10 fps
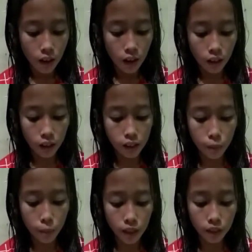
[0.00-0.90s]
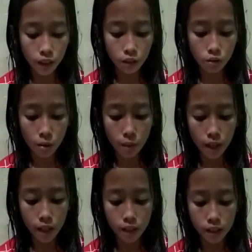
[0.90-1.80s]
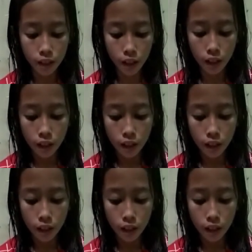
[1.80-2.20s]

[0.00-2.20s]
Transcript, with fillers: Ada sepasang suami istri